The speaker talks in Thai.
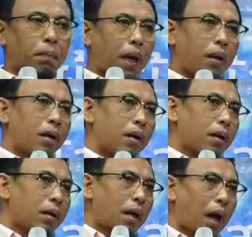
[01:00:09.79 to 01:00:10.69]
เป็น
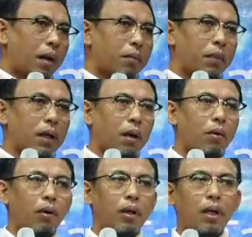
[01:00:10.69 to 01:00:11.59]
อย่างเหมือนกับ
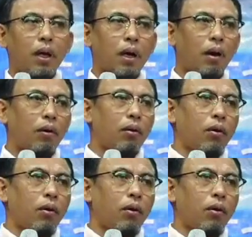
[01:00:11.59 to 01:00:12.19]
คนที่เขา